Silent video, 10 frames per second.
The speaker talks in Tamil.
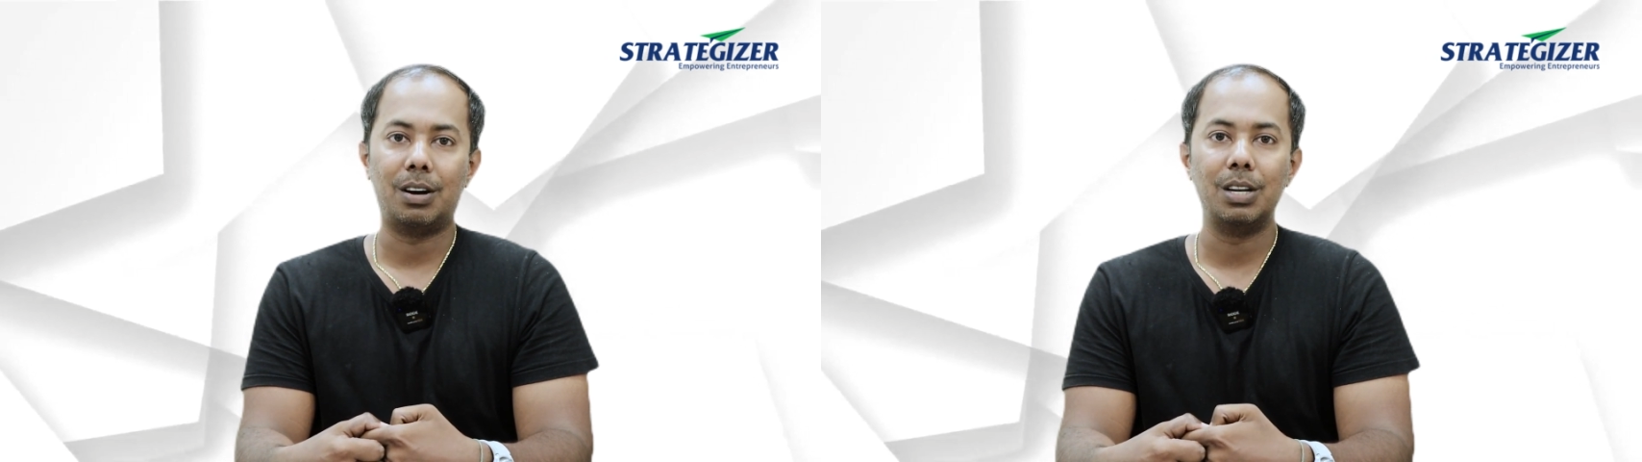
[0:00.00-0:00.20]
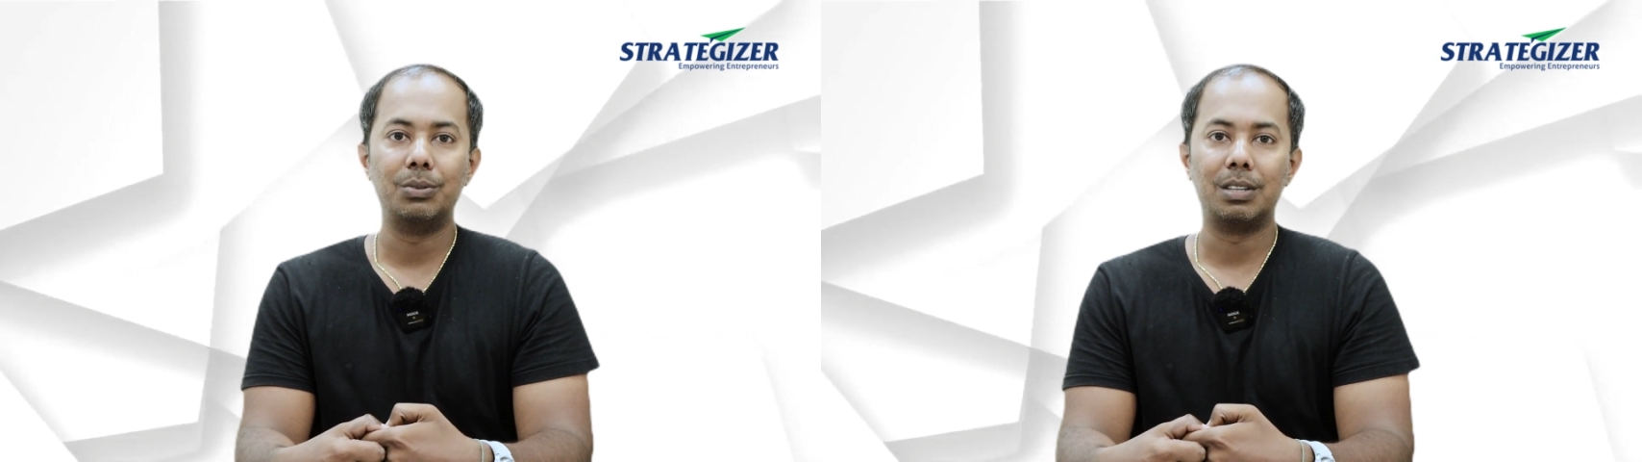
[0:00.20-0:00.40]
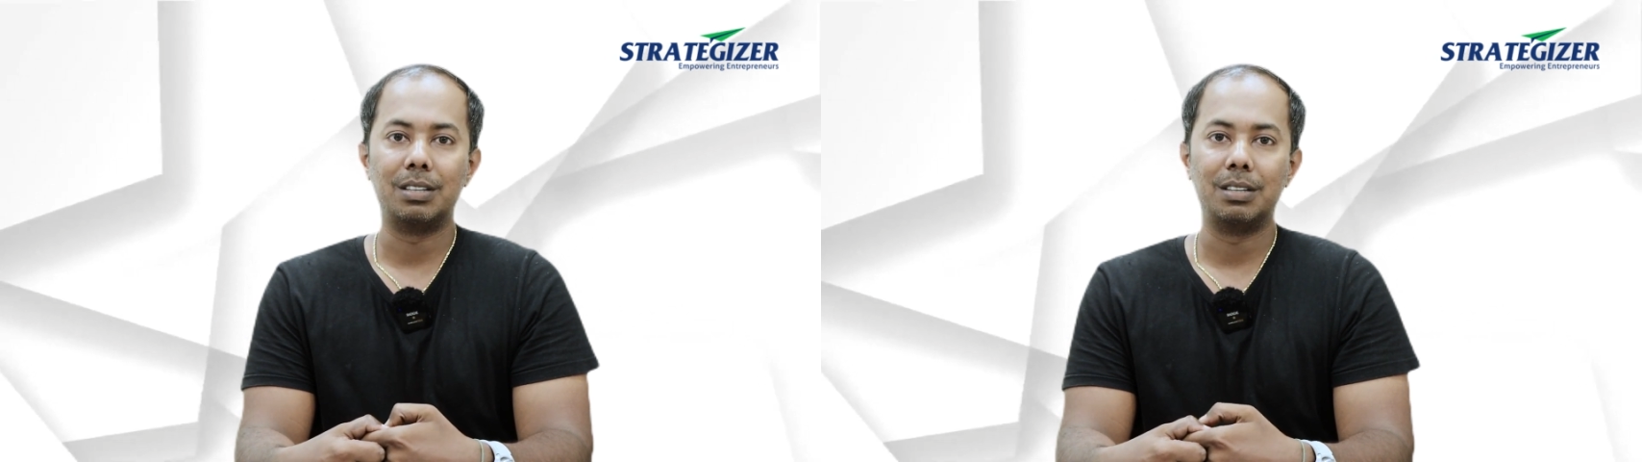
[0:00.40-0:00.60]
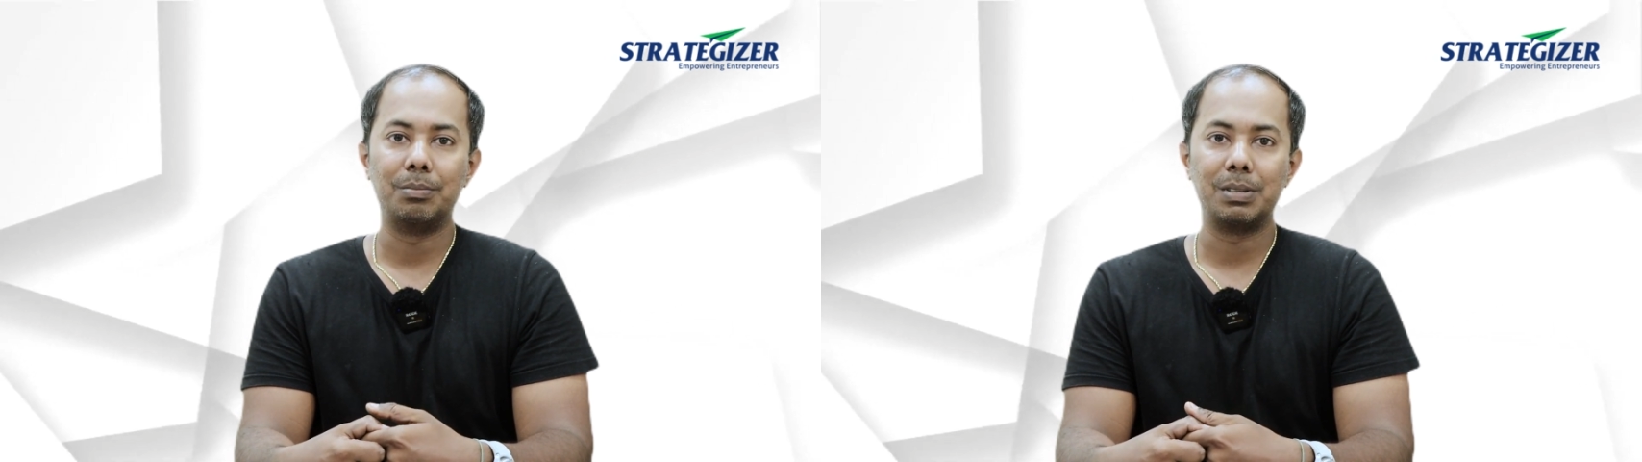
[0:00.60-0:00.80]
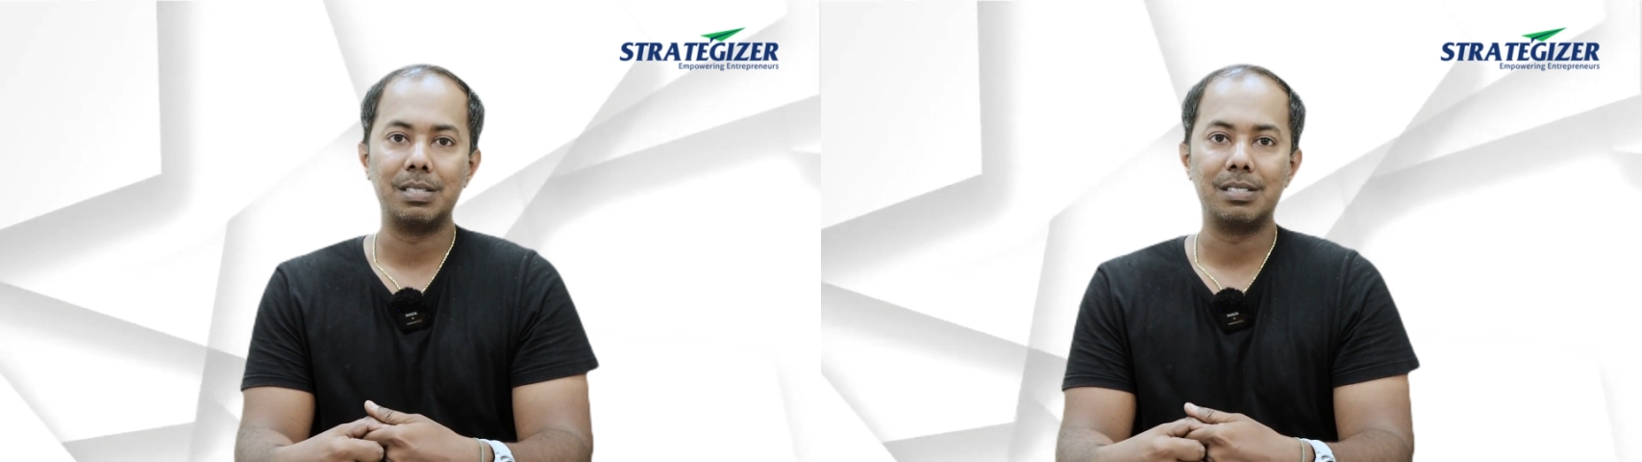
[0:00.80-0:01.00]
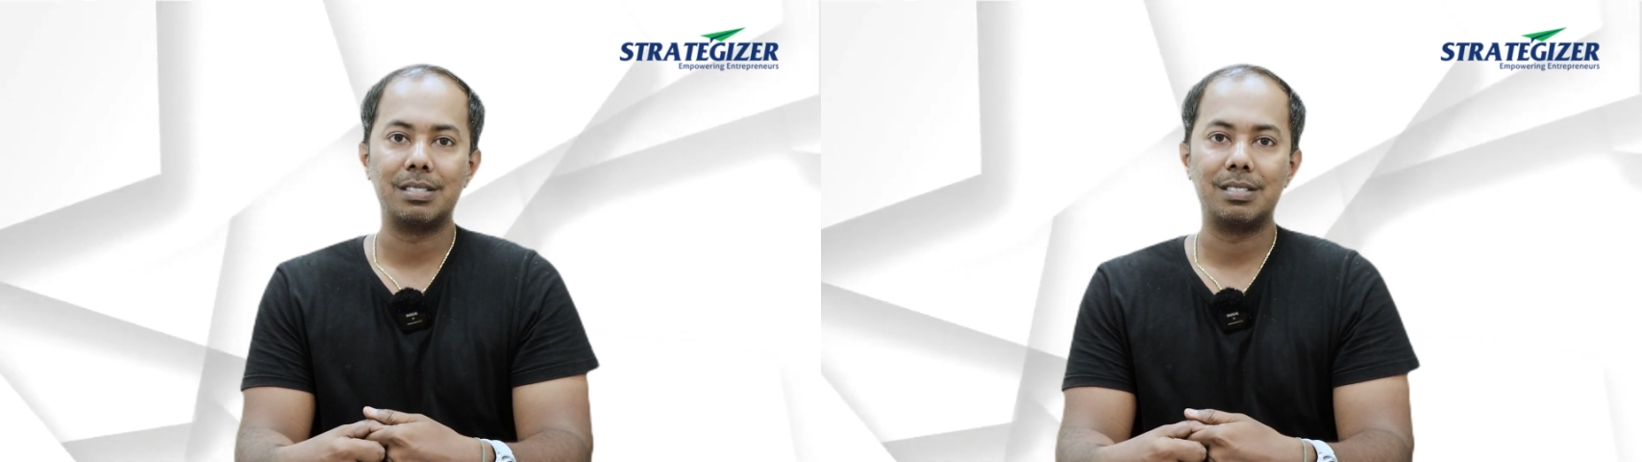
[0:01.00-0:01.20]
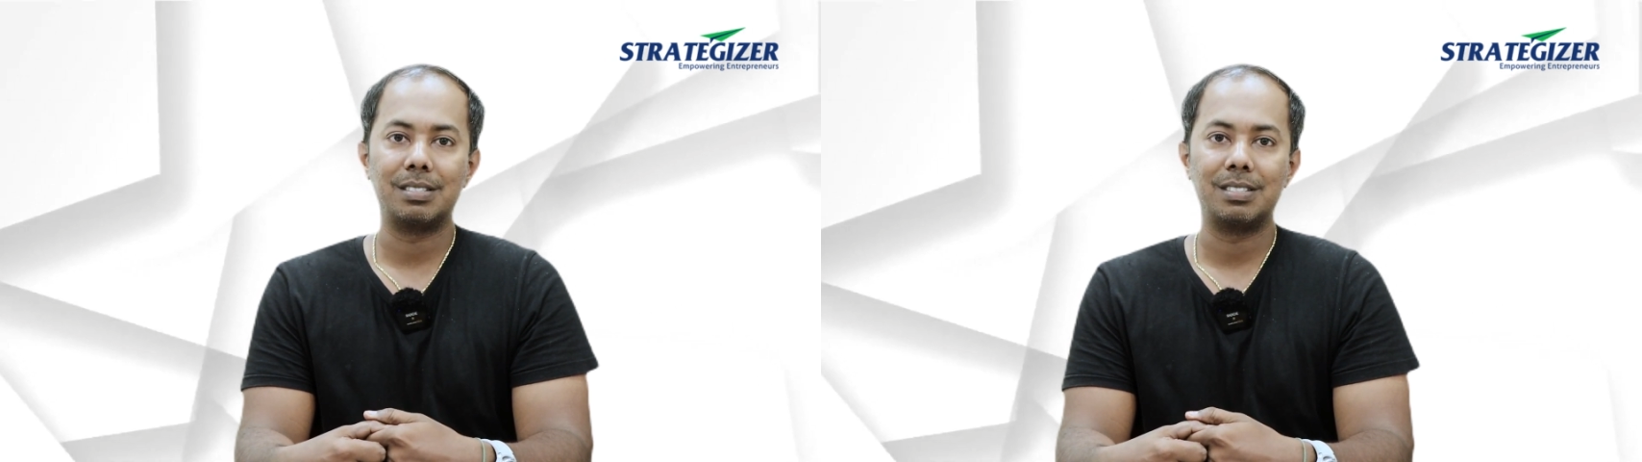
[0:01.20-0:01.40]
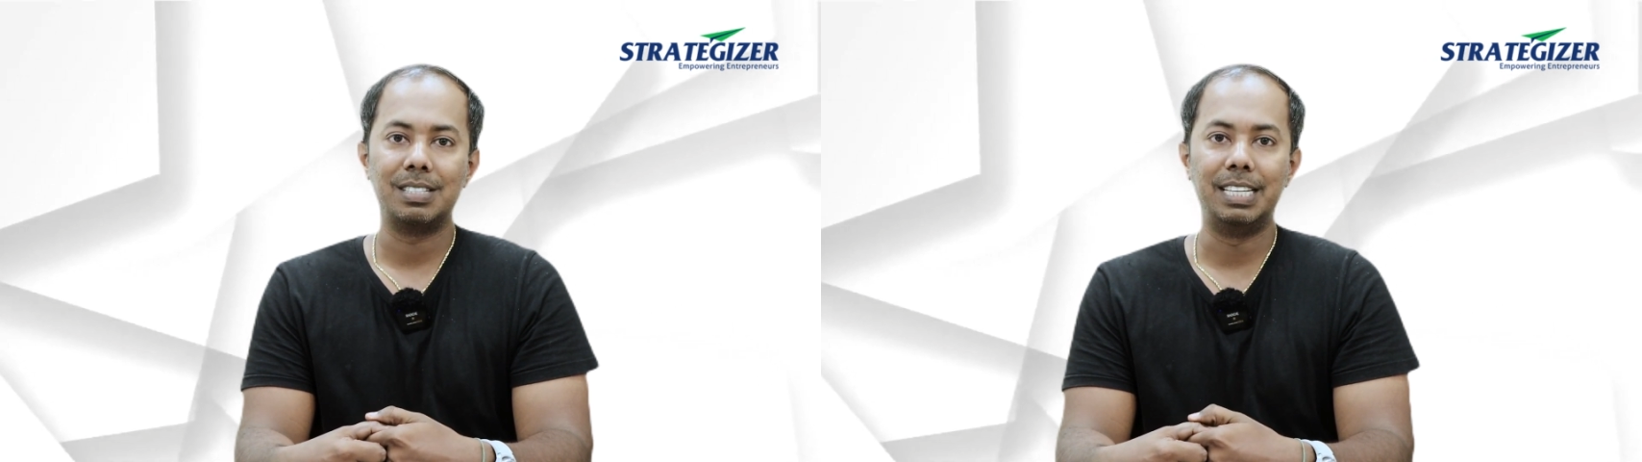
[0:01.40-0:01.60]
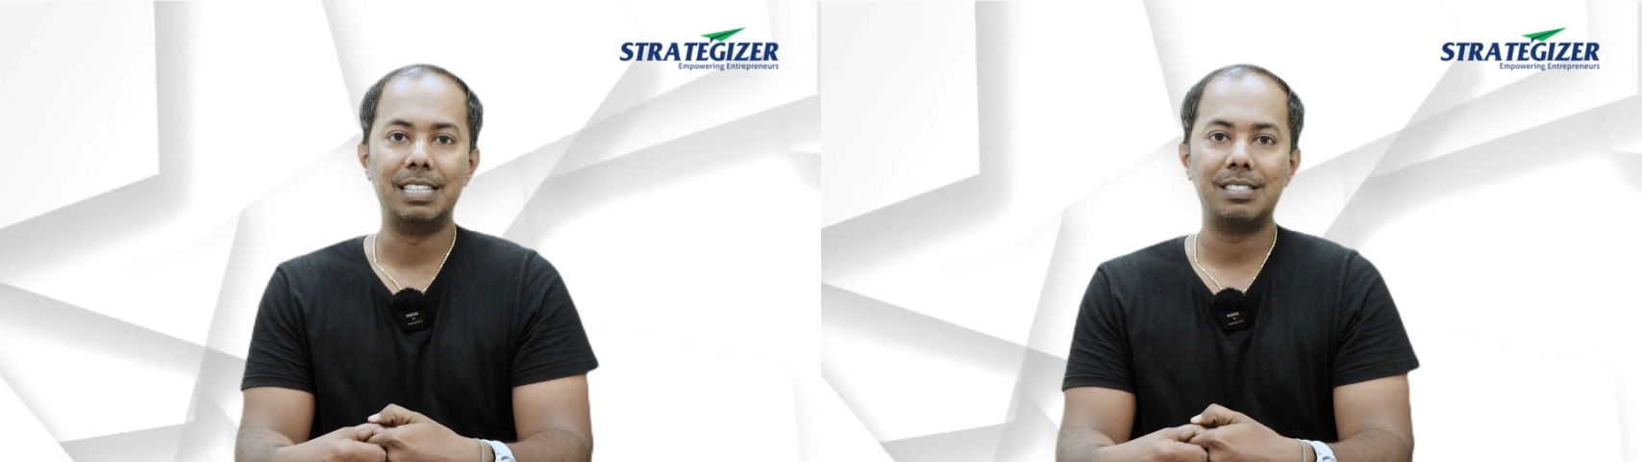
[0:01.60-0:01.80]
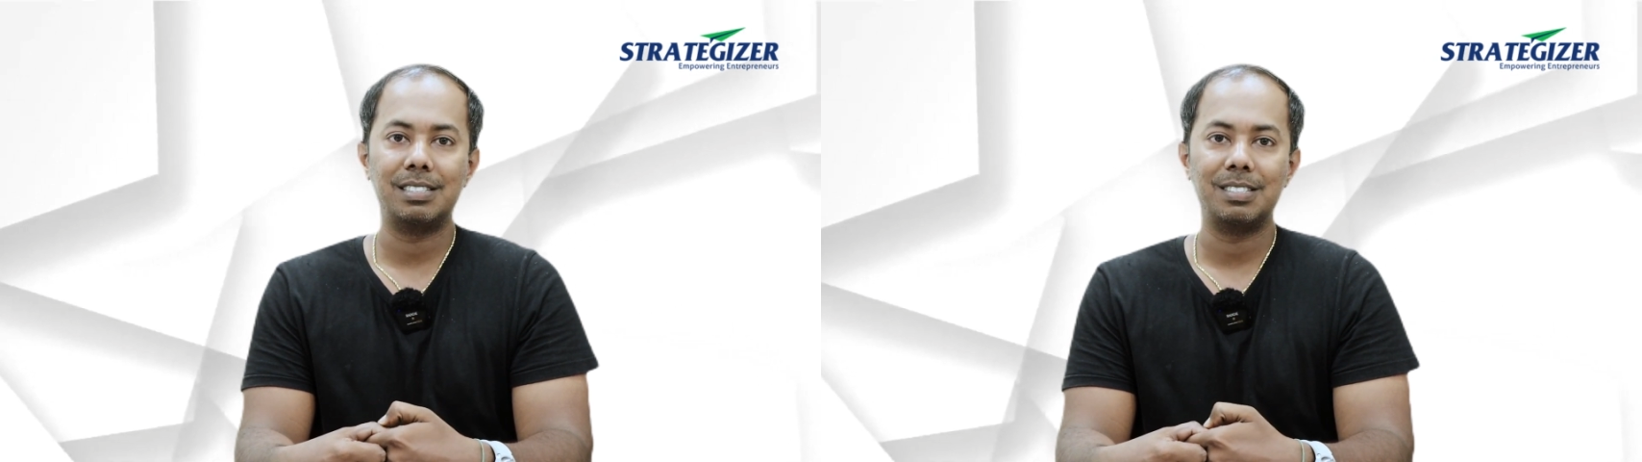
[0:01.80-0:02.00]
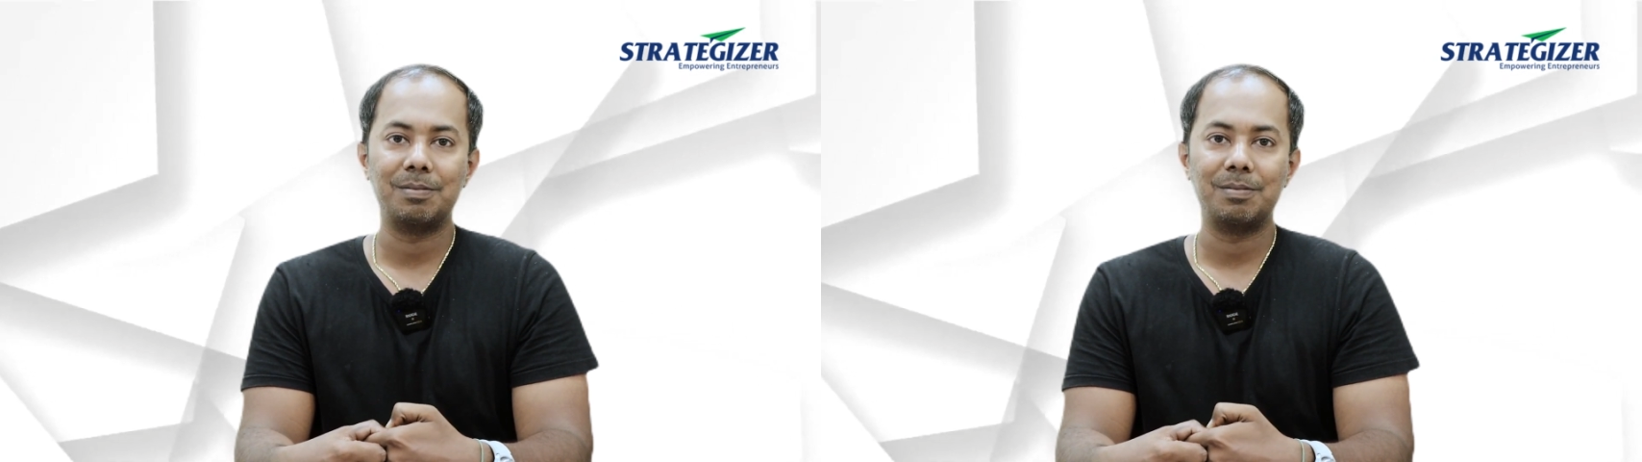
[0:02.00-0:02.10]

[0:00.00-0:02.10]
ஆல் யுவர் பிஸ்னஸ் நீட்ஸ்